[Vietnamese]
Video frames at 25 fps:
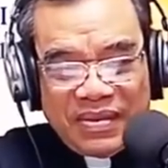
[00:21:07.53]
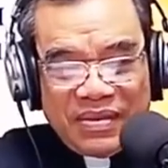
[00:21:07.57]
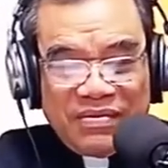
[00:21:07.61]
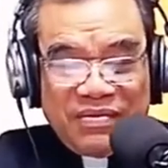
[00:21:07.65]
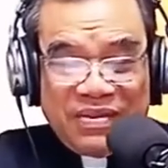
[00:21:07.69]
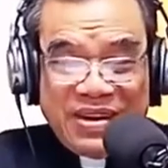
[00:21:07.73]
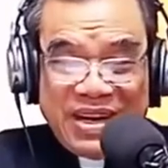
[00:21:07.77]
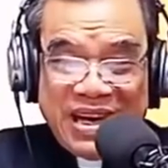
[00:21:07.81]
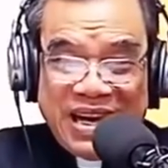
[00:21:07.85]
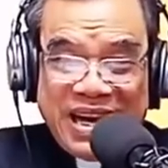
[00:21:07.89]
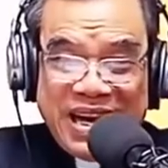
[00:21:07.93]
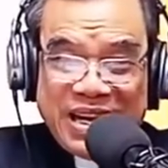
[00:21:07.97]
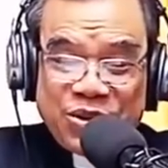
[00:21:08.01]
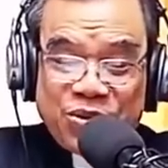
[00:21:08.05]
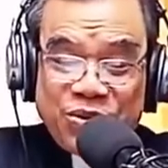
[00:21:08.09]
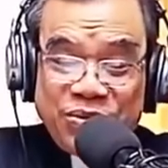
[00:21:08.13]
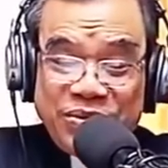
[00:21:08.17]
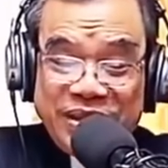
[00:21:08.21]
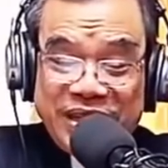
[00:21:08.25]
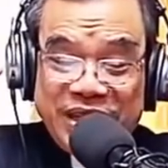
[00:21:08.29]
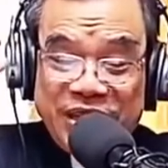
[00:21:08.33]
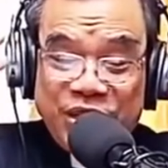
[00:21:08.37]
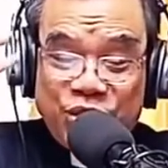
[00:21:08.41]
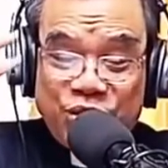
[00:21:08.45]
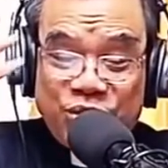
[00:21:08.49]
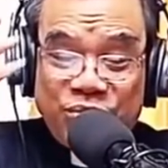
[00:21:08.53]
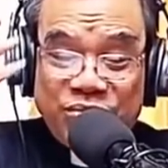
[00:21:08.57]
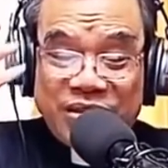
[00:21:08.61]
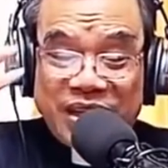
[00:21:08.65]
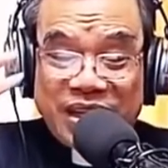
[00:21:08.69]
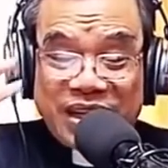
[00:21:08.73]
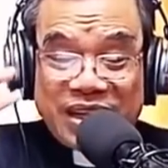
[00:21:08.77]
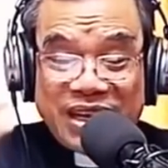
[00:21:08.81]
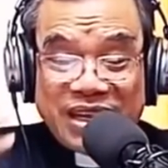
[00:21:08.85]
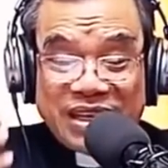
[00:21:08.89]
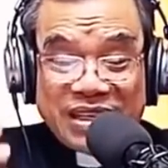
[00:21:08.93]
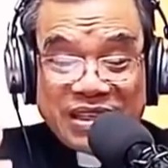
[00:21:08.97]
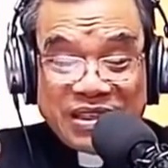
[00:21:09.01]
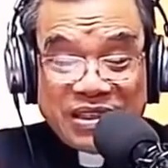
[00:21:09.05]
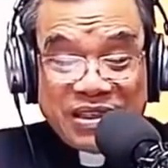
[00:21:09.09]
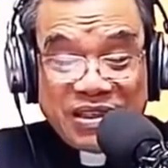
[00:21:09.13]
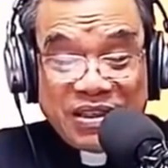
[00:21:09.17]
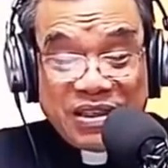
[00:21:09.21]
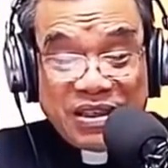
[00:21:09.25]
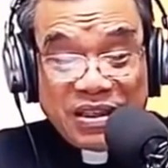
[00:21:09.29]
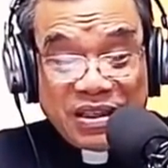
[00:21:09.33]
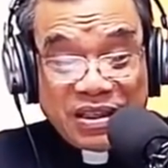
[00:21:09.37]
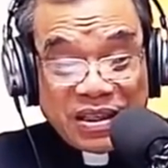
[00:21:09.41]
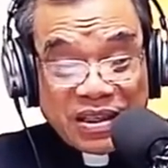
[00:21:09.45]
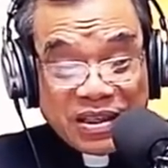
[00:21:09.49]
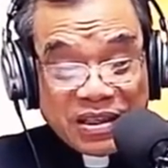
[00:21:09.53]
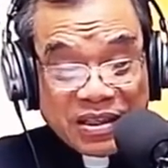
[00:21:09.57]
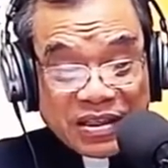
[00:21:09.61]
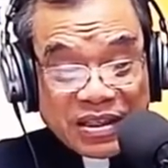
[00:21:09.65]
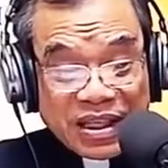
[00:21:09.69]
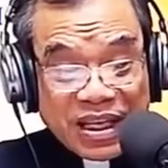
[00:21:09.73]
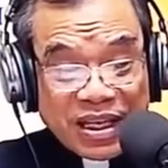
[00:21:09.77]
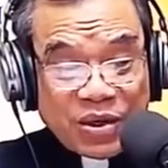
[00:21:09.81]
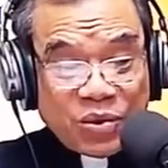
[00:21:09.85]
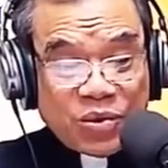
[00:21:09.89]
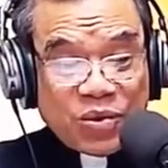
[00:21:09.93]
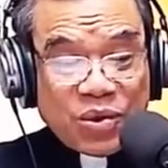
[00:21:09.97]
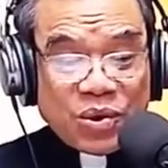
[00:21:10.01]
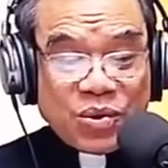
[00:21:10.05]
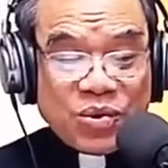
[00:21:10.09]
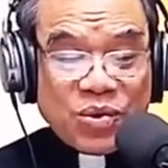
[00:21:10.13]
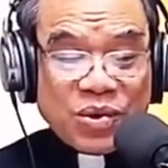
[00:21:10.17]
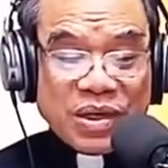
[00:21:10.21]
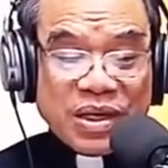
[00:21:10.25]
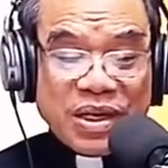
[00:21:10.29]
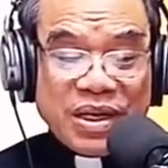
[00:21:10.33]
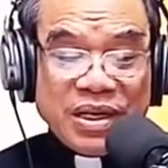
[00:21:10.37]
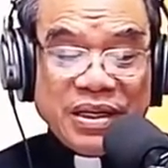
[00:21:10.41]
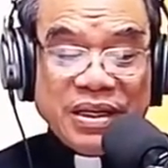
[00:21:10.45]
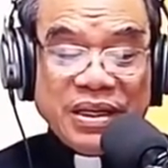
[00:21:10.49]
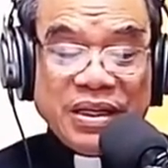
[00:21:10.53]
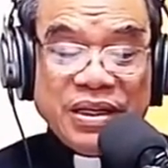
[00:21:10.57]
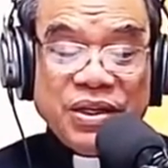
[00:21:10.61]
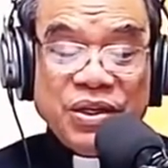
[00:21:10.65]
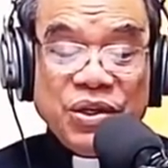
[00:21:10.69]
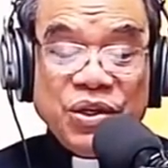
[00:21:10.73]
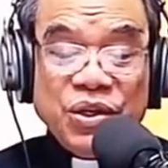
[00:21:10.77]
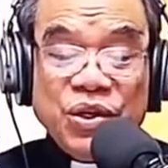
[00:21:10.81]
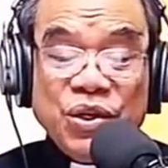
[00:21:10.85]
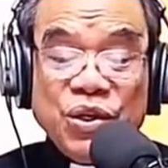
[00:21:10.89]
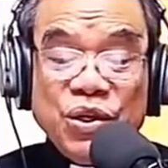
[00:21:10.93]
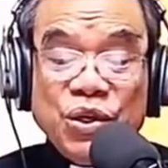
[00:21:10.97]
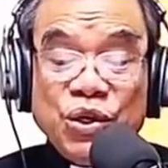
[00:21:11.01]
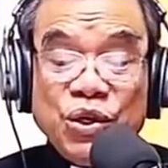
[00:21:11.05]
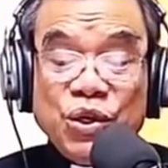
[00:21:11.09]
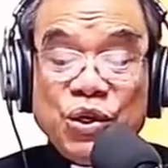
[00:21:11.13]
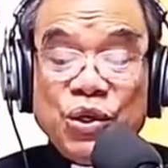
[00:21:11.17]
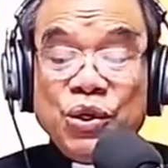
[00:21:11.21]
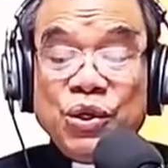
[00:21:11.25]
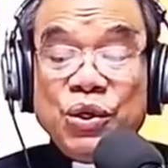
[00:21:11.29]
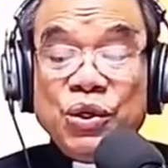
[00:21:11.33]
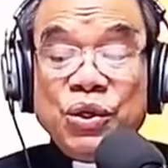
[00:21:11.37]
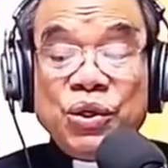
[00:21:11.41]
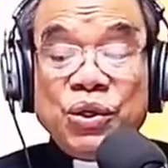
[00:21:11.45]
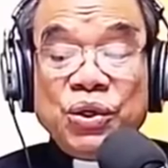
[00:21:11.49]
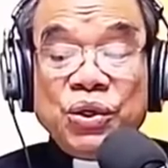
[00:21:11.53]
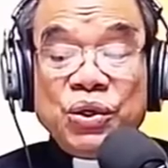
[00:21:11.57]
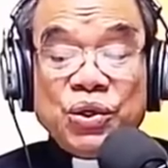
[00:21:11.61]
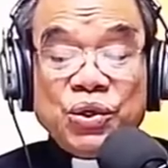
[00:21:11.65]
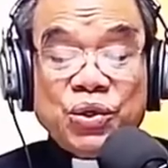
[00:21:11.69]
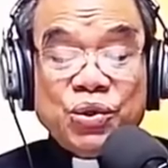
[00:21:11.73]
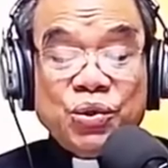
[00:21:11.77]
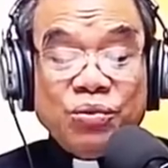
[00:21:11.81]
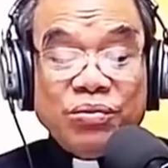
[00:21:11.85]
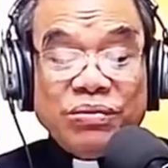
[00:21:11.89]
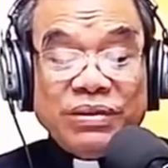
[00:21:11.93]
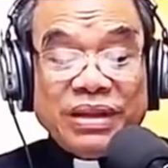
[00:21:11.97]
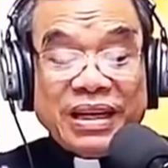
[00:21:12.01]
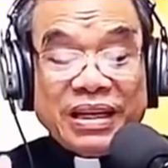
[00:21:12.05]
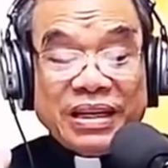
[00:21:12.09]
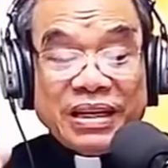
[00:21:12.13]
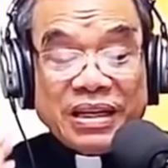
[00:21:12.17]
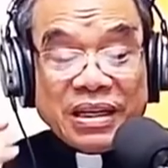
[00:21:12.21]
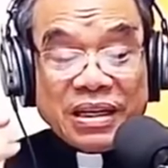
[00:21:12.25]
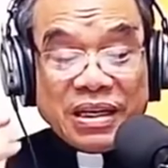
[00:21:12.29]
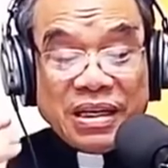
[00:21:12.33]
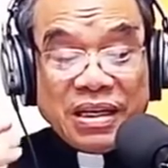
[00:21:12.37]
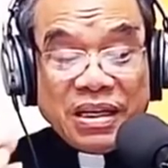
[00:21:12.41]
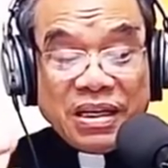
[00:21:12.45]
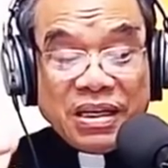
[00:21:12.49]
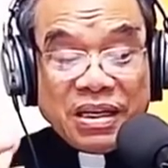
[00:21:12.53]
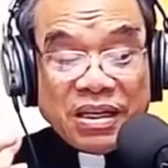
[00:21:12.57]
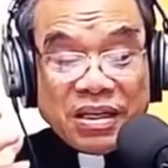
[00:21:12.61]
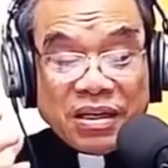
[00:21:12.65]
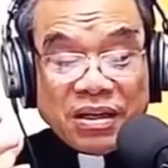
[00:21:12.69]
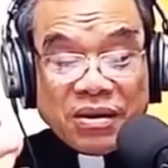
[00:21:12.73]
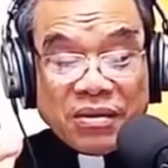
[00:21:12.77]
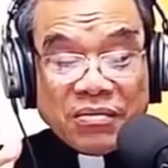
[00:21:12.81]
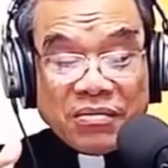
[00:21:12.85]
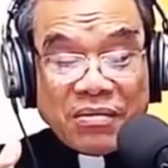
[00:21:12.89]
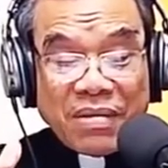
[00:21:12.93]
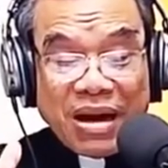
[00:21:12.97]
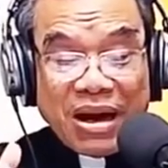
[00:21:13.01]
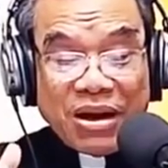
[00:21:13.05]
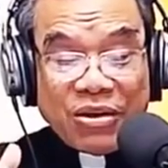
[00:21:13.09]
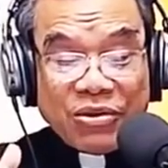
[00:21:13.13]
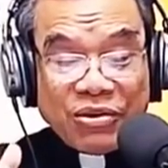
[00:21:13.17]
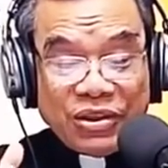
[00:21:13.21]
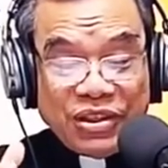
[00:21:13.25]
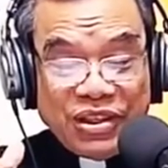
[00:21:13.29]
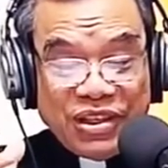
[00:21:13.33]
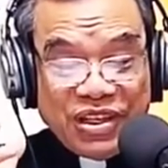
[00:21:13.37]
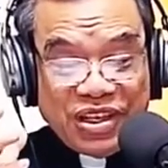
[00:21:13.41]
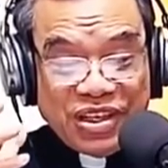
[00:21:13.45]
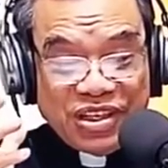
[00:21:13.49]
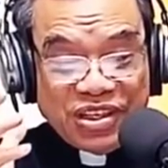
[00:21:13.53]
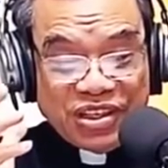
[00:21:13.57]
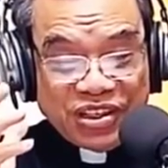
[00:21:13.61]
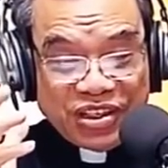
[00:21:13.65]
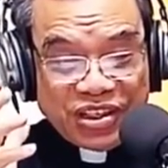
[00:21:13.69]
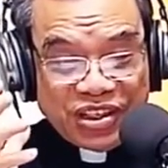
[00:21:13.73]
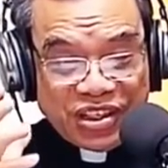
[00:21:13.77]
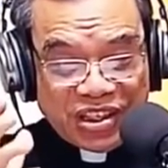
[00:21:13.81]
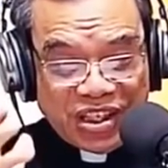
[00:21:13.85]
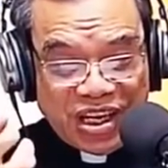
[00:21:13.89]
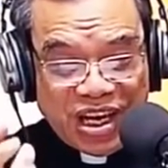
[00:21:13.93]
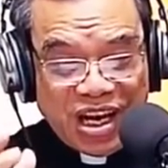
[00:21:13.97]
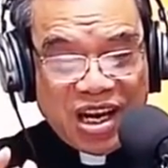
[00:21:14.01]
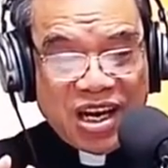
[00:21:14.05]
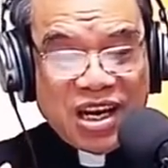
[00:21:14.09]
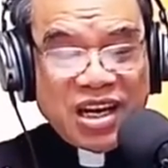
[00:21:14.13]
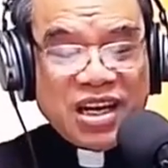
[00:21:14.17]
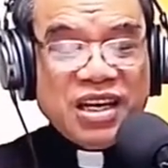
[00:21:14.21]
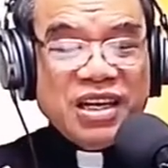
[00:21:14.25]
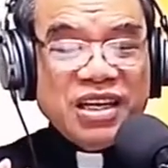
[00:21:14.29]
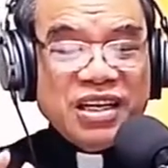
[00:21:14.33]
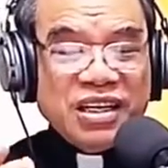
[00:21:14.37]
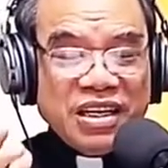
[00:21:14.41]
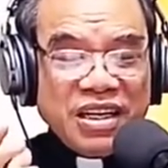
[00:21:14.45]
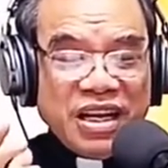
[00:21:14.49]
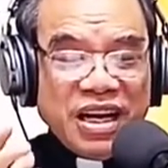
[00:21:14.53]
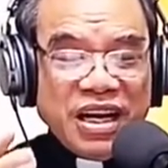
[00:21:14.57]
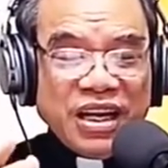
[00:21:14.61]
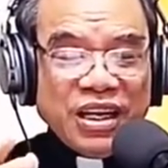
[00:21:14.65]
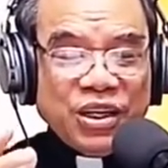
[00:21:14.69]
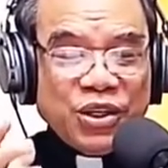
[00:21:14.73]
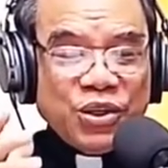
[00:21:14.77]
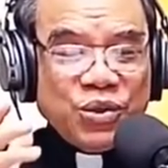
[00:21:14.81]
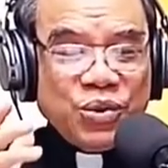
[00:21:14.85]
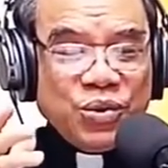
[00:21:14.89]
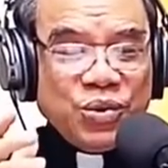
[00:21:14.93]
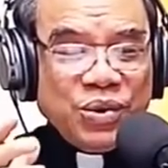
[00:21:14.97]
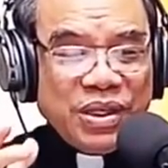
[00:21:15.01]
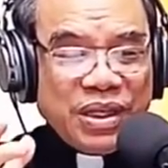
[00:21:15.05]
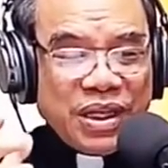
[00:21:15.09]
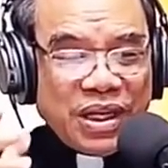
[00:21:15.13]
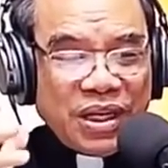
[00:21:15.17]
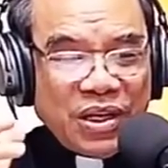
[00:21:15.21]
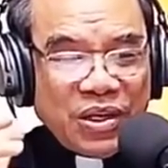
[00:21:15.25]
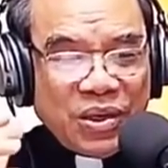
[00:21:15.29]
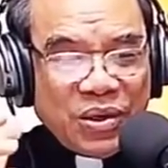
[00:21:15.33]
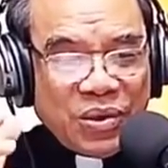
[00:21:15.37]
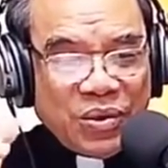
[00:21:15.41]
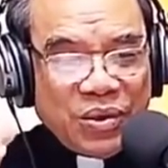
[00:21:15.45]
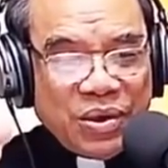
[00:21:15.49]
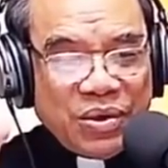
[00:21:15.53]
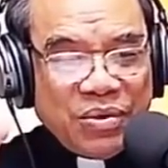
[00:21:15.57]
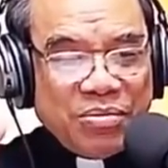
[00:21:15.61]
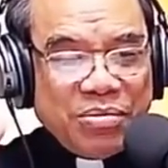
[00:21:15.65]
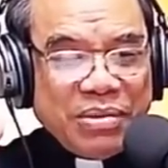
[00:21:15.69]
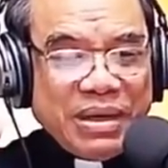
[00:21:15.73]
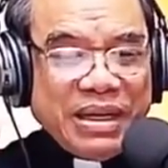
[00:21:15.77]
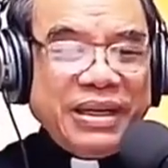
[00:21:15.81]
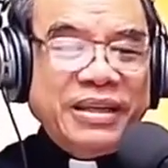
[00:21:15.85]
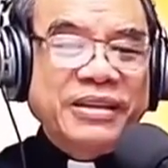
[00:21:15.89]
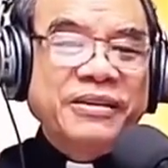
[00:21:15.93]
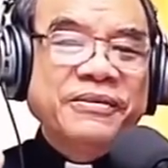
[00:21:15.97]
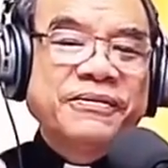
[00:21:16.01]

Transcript: và Ngài cũng dạy chúng ta rằng giữa những thử thách của cuộc đời Chúng ta đừng bao giờ sợ để Chúa dẫn lối mình